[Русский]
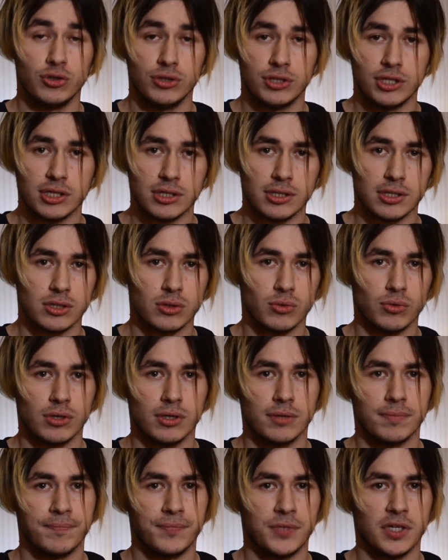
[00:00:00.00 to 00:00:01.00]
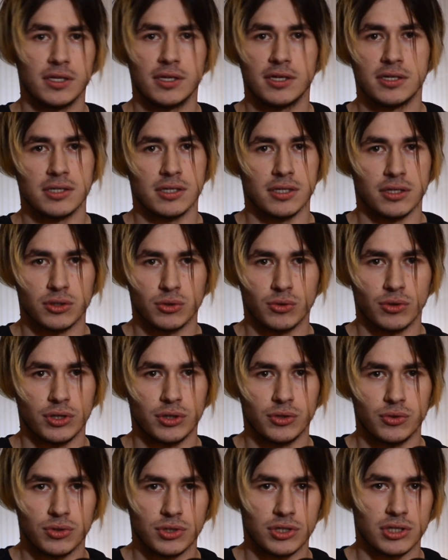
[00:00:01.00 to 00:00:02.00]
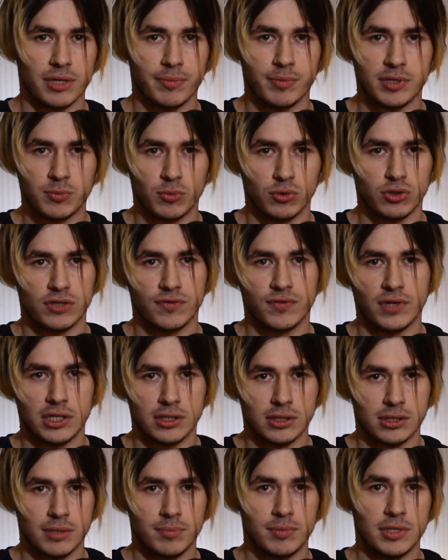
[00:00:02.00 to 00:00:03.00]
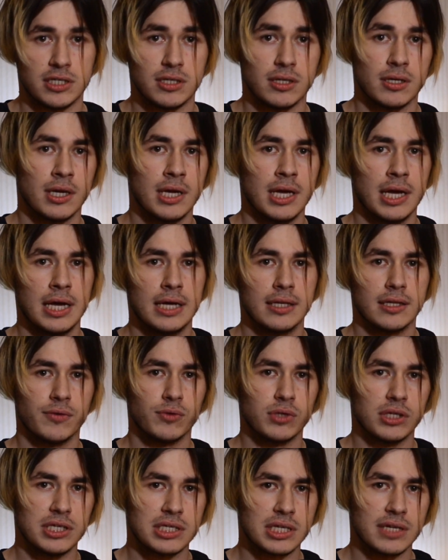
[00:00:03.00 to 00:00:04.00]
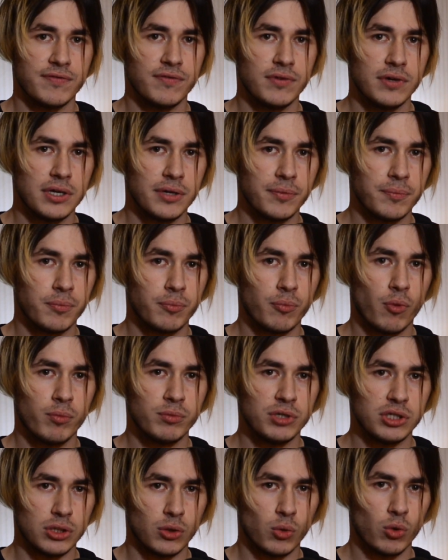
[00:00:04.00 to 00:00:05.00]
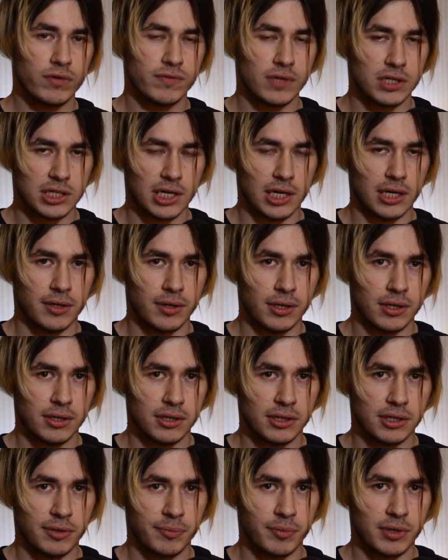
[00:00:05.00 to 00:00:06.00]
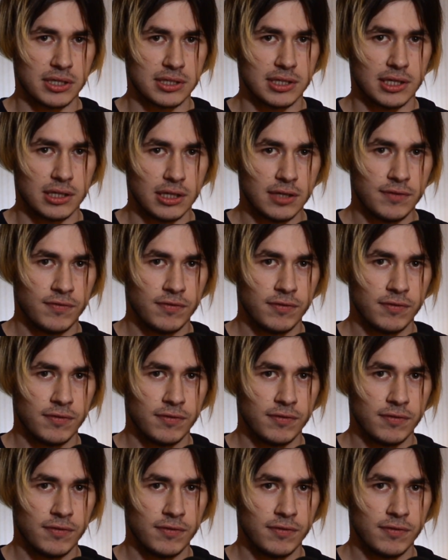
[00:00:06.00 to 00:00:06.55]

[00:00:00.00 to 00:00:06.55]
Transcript: интересная штука. Никогда не знаешь, что найдешь, если посмотришь в кредитсы песни. Так вот, если вы помните хор в начале э, Parasite Eve,